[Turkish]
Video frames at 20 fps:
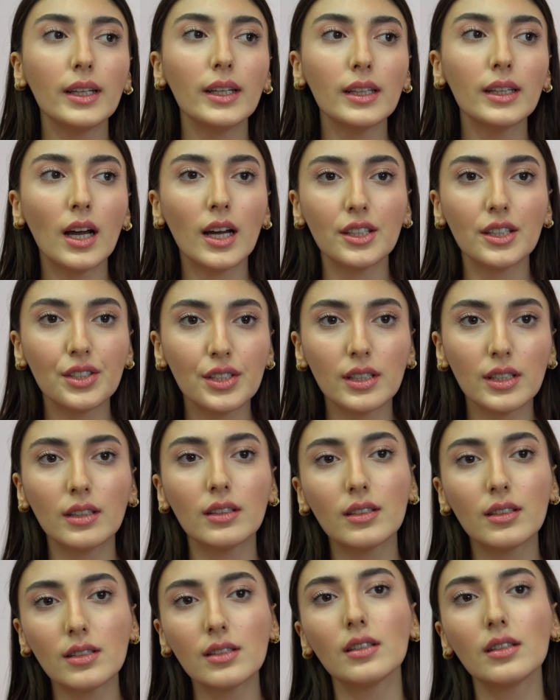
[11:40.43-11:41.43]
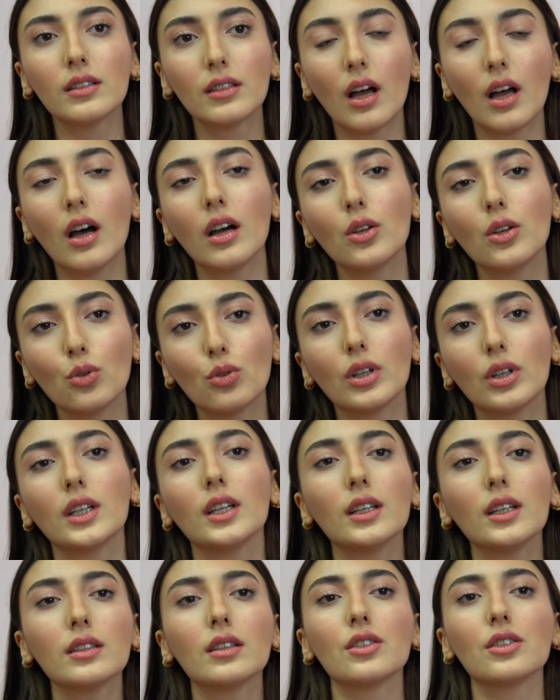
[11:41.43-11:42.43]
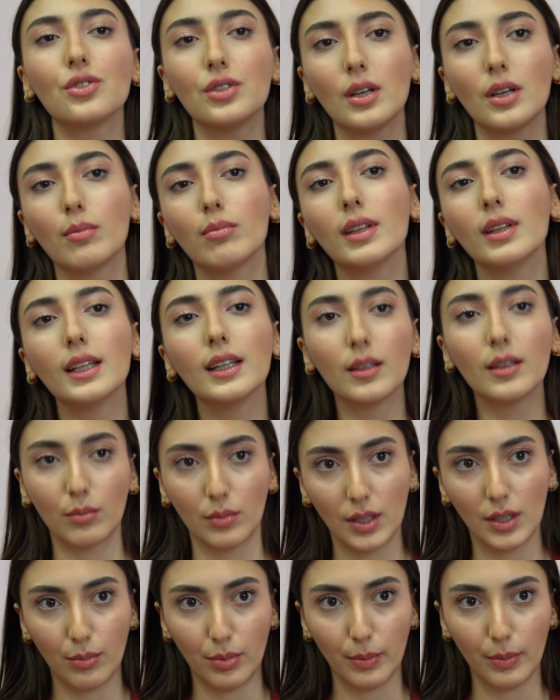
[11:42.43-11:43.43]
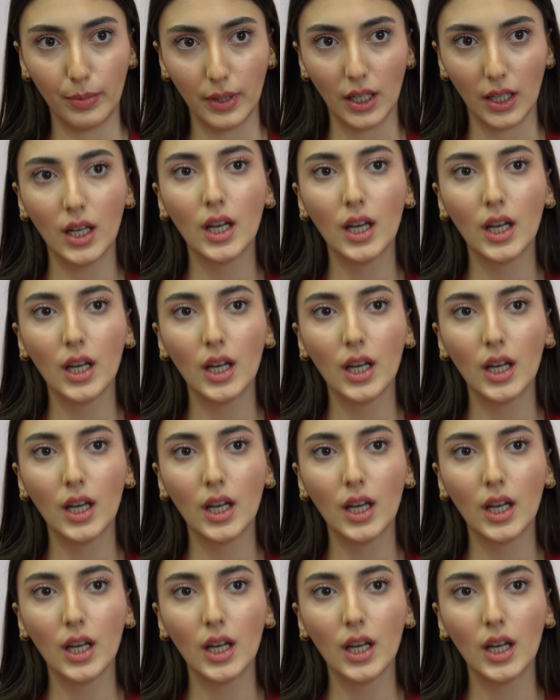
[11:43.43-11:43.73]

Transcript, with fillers: ben Ayçin'i nasıl daha yukarıya taşıyabilirim gibi bir